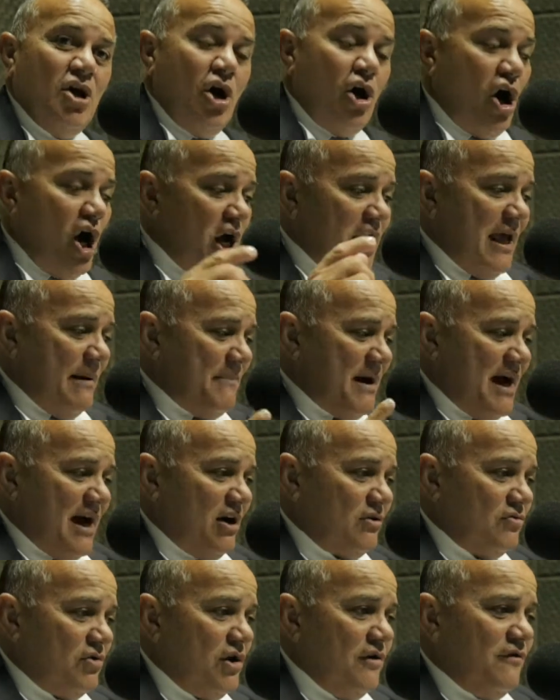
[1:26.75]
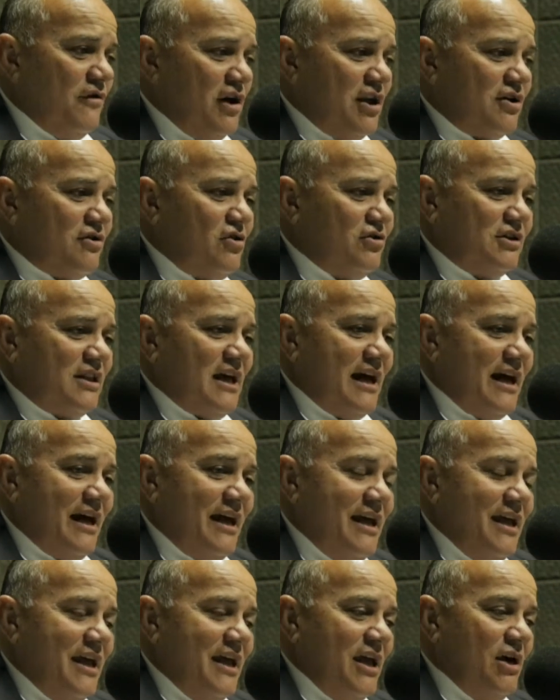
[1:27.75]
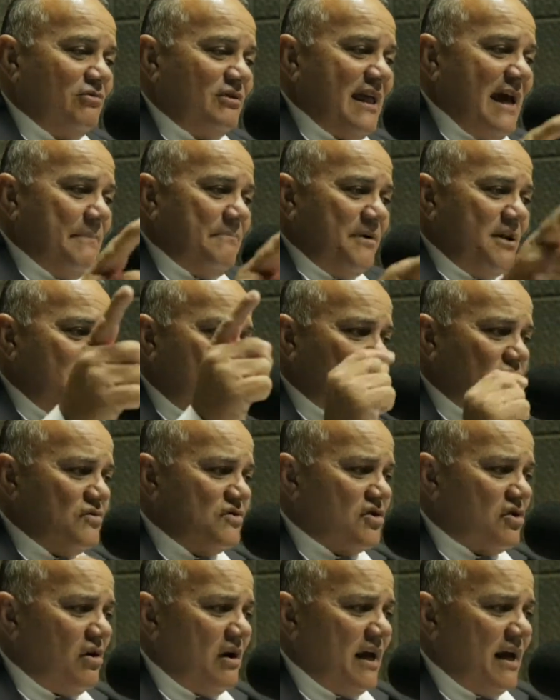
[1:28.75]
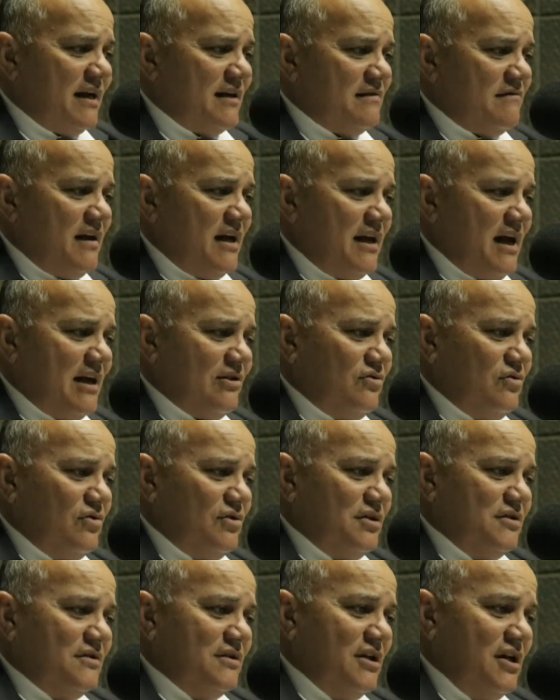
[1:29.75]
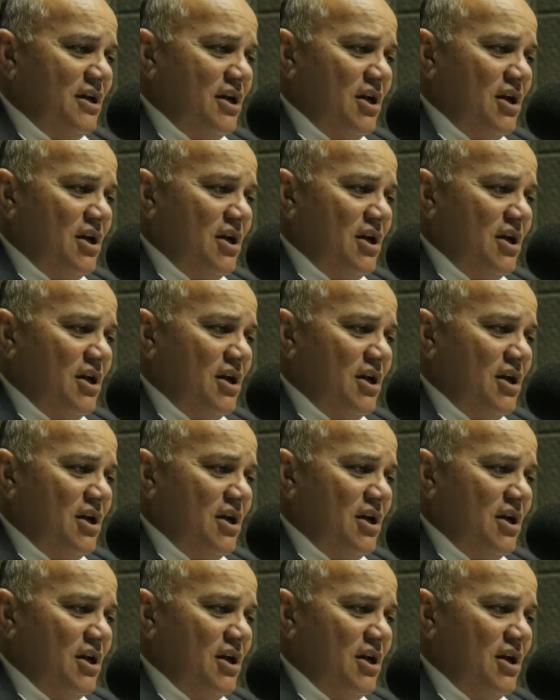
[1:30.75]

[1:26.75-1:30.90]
Olha, Marco, eu vou lhe contar. Eu até brinco com os colegas vereadores.